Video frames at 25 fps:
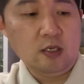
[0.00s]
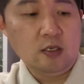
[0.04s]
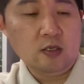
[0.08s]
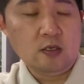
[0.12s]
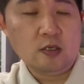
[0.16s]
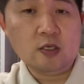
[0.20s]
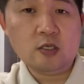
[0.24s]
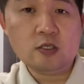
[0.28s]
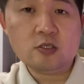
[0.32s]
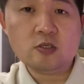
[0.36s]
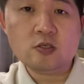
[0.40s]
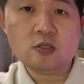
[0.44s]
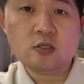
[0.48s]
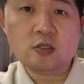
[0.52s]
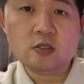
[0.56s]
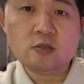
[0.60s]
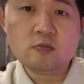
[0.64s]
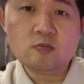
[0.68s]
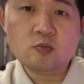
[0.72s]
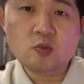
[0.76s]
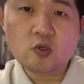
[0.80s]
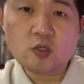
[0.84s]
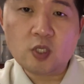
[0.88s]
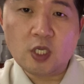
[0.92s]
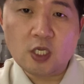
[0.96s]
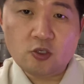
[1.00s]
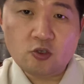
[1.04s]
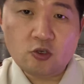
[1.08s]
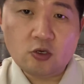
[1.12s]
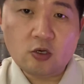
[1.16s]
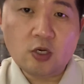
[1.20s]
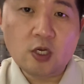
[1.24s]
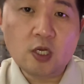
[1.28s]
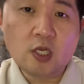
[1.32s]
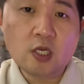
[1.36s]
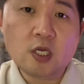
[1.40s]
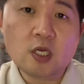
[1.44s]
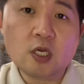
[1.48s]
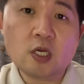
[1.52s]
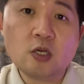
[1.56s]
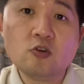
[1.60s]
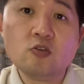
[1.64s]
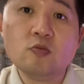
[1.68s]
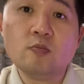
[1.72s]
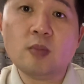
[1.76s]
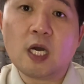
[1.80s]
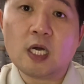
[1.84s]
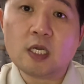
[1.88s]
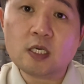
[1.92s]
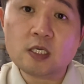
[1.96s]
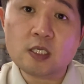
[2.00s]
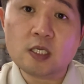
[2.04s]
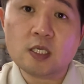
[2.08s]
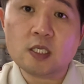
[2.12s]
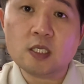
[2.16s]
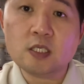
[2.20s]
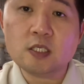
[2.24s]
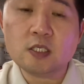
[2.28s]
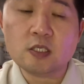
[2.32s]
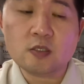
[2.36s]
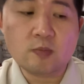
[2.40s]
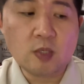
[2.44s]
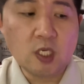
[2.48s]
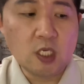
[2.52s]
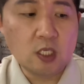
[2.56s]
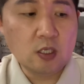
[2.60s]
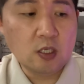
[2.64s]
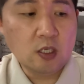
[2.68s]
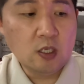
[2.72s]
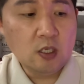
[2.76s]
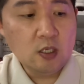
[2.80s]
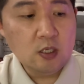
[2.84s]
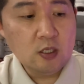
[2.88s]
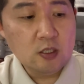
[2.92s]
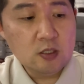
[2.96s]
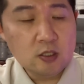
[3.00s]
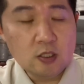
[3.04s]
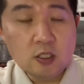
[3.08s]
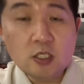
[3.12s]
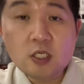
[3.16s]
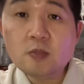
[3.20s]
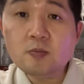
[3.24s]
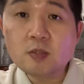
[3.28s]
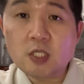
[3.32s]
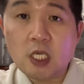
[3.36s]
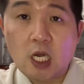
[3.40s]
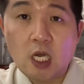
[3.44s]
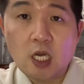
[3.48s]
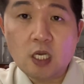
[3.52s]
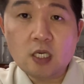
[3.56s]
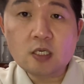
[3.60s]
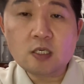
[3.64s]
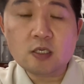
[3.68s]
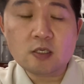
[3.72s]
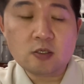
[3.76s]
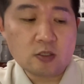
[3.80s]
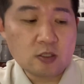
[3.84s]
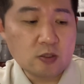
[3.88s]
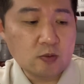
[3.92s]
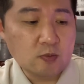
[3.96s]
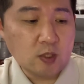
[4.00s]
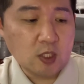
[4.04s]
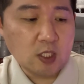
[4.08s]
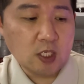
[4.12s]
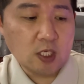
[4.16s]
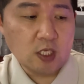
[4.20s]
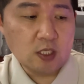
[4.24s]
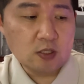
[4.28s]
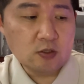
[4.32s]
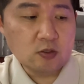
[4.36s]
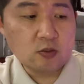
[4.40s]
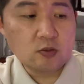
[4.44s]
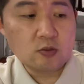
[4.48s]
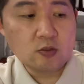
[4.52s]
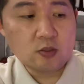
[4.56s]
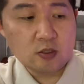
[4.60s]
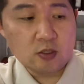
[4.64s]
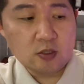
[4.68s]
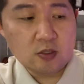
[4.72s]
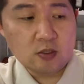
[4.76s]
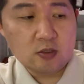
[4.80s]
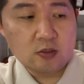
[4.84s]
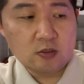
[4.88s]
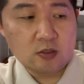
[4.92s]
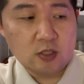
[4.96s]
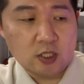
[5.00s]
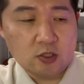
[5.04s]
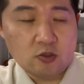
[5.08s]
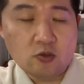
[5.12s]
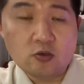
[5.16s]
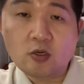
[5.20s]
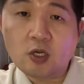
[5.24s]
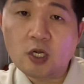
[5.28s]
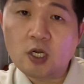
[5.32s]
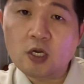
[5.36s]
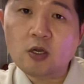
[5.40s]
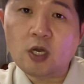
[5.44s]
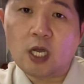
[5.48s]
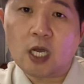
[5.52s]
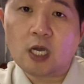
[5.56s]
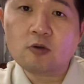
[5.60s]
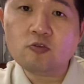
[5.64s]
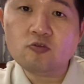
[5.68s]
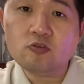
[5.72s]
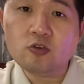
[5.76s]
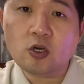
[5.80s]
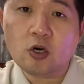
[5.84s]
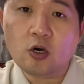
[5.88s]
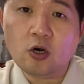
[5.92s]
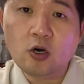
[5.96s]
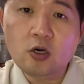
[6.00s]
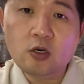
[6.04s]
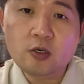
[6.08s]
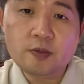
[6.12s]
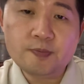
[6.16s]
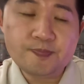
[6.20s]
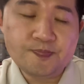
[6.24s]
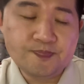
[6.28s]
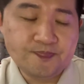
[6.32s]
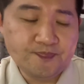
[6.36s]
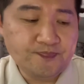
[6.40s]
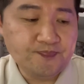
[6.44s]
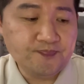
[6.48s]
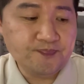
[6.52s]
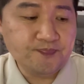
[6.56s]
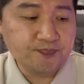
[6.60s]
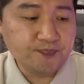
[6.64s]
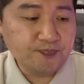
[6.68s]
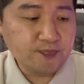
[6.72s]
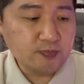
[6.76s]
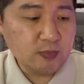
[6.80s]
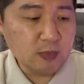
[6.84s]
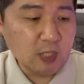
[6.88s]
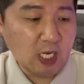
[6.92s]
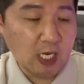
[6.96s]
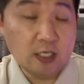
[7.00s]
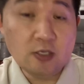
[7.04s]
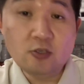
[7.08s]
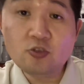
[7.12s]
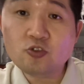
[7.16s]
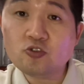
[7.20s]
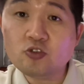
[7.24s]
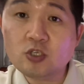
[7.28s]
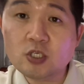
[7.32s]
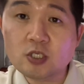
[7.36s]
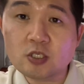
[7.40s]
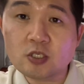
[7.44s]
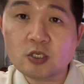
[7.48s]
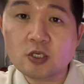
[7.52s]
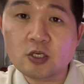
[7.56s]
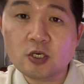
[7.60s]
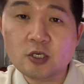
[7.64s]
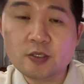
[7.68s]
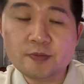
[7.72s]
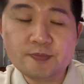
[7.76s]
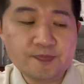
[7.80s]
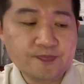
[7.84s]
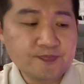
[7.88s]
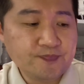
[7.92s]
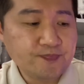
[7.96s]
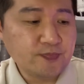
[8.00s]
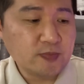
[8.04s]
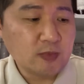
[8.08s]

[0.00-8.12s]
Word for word: 그래서 뭐 내추럴 컬러라고 말은 안 했지만 느낌상 그렇습니다. 저는 내추럴 컬러 같고요. 음, 아닐 수도 있어요.